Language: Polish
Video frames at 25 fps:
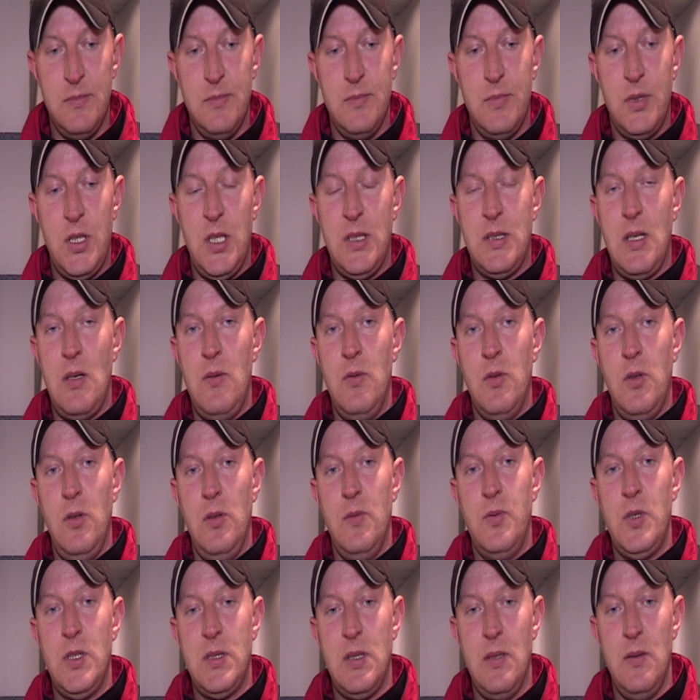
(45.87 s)
przed, całym
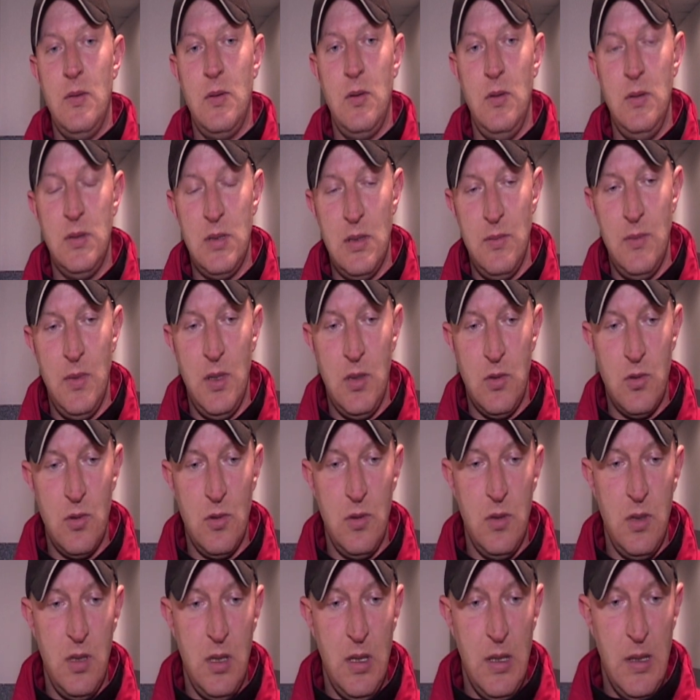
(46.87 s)
przed całym końcem
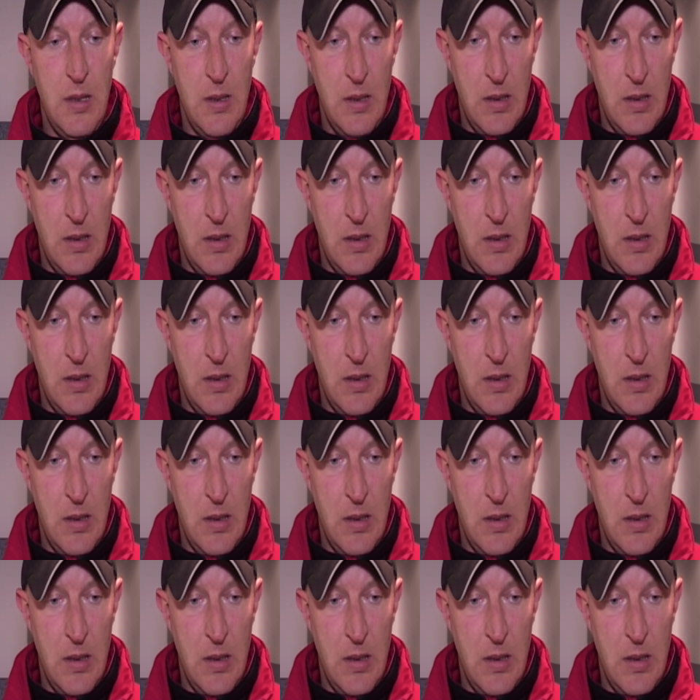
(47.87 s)
meczu i,